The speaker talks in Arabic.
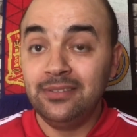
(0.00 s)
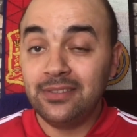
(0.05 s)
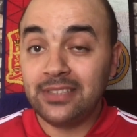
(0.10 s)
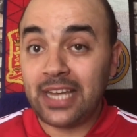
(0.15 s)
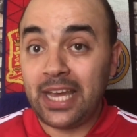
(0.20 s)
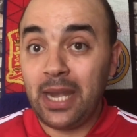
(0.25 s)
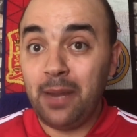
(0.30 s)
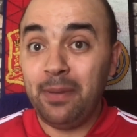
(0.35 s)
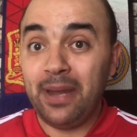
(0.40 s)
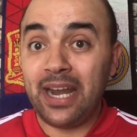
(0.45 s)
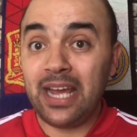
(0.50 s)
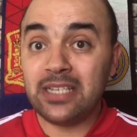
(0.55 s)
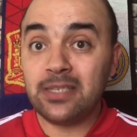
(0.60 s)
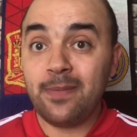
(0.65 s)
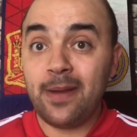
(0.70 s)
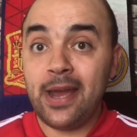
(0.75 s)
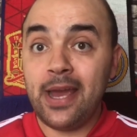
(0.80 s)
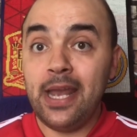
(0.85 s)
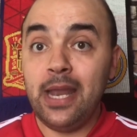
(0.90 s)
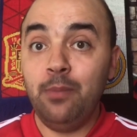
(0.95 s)
تقريبا
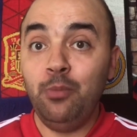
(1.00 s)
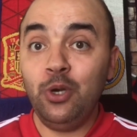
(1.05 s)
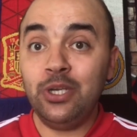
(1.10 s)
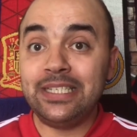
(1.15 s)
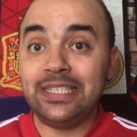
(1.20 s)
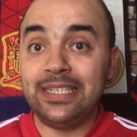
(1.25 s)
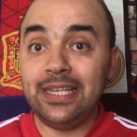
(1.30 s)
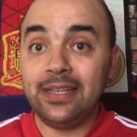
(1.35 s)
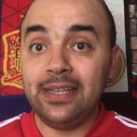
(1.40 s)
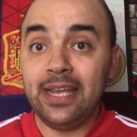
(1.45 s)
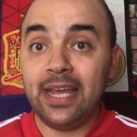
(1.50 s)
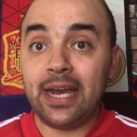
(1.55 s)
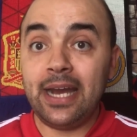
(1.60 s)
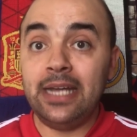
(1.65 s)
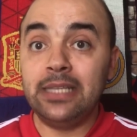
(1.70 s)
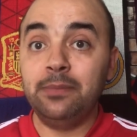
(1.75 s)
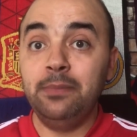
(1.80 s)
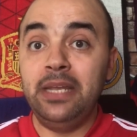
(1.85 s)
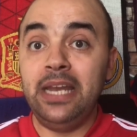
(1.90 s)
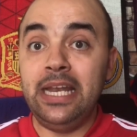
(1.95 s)
أصبح على بعد ست
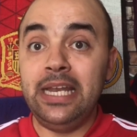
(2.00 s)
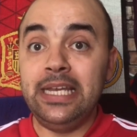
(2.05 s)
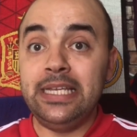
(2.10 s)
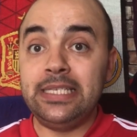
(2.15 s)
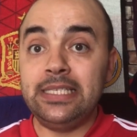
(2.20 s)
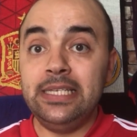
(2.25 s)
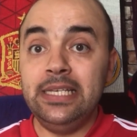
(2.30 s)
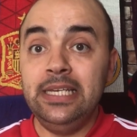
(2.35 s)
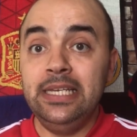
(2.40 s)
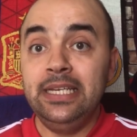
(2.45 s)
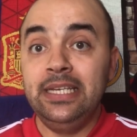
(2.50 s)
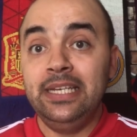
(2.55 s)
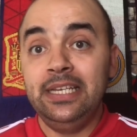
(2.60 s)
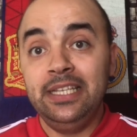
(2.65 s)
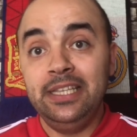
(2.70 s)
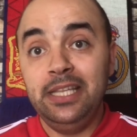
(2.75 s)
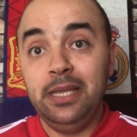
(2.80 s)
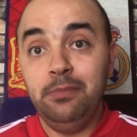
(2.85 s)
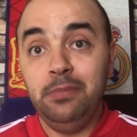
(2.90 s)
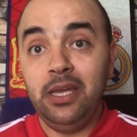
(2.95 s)
نقاط من الإسي
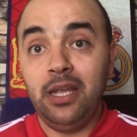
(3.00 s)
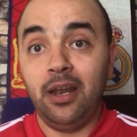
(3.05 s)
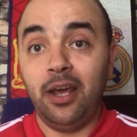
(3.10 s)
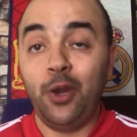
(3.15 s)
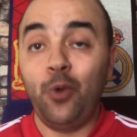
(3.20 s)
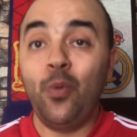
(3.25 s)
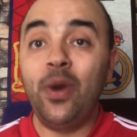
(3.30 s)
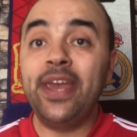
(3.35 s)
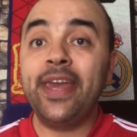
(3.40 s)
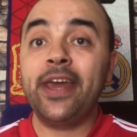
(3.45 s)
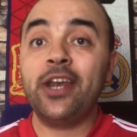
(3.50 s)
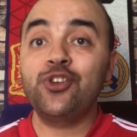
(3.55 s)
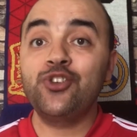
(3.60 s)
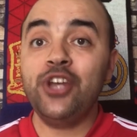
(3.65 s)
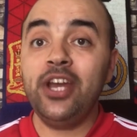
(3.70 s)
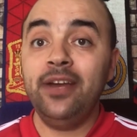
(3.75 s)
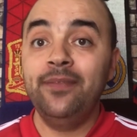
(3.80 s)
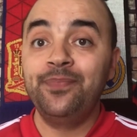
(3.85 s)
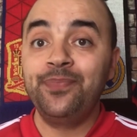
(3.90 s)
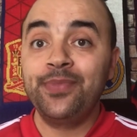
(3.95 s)
دي ميلان
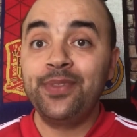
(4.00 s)
ويرجع